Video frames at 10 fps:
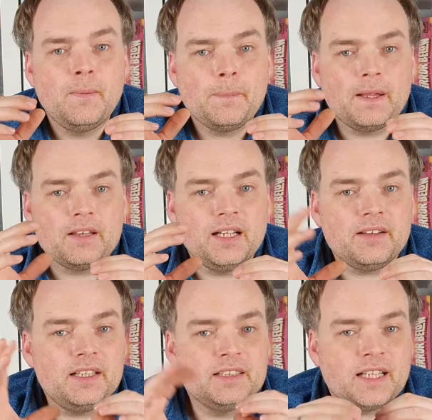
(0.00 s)
Das
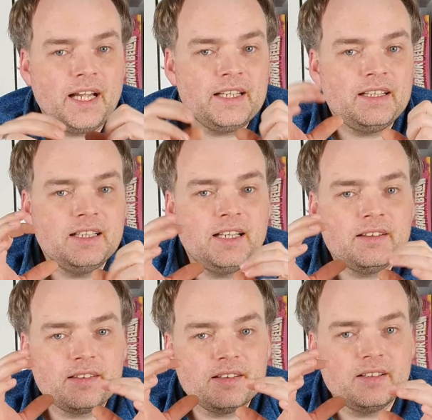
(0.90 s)
heißt, eine
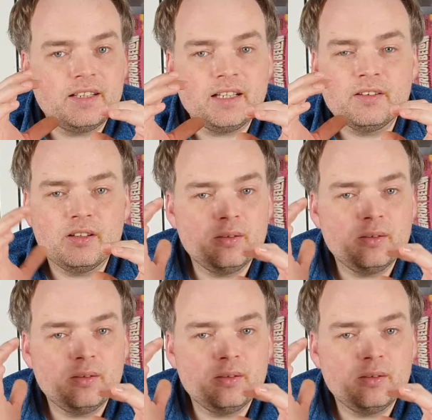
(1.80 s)
3-Intelligenz kann